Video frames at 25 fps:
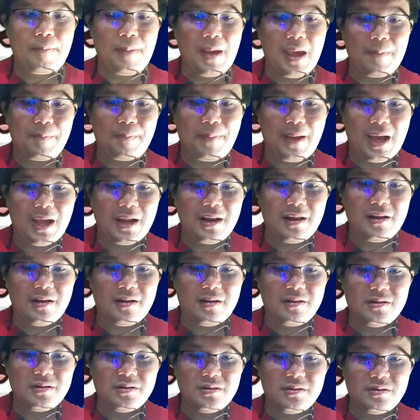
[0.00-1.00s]
แปดพัน
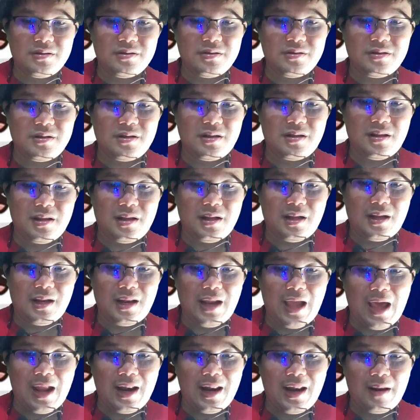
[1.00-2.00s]

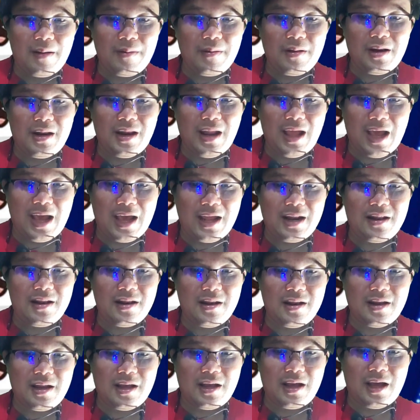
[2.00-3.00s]
ล้าน ล้าน
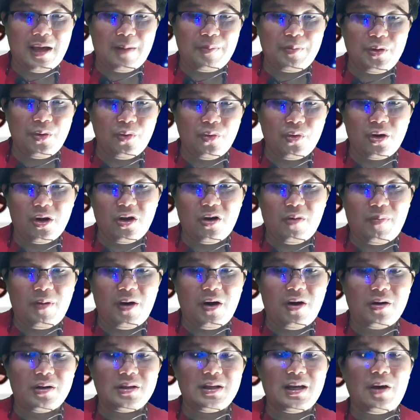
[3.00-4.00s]
นะครับถูกลบ
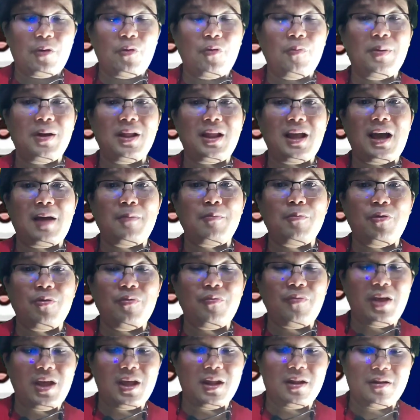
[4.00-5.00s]
ออกจากอุปทานหมุ
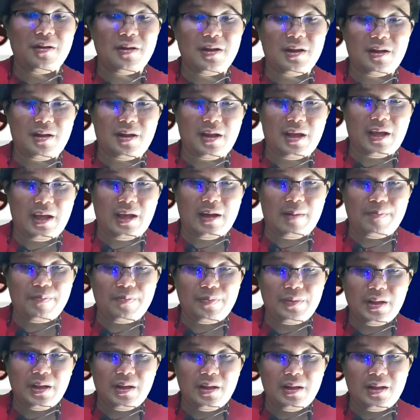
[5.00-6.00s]
นเวียนนะครับ
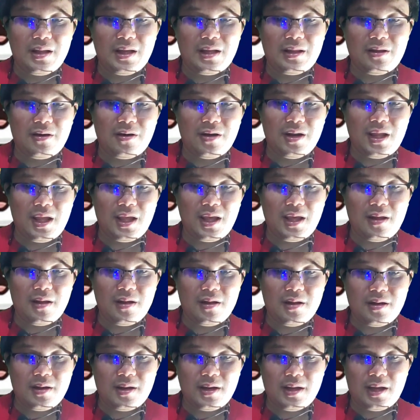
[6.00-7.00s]
และตอนนี้
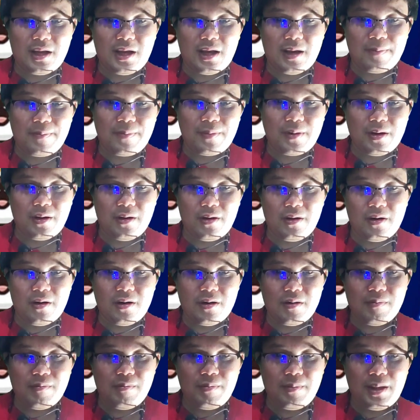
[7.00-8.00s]
นะครับก็
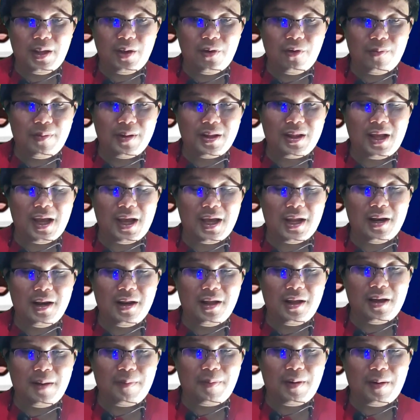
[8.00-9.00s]
มีอุปทาน
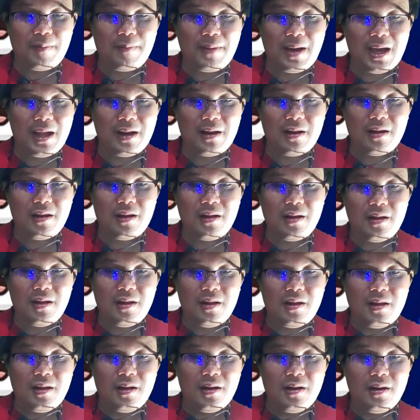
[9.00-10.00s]
เหลือประมาณหห
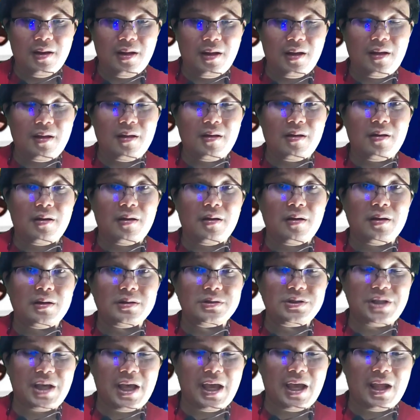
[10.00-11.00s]
หนนึ่่ง
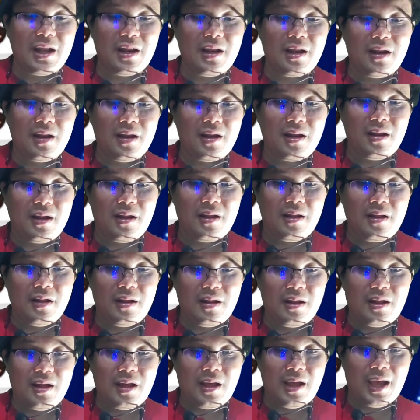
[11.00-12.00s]

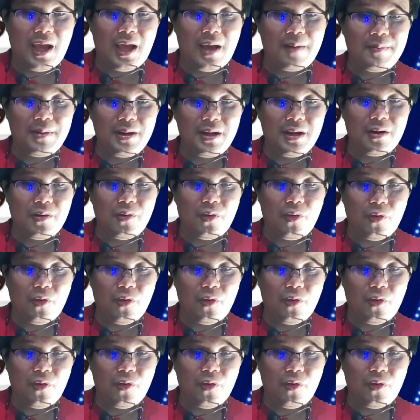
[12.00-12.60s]
แส้ามืน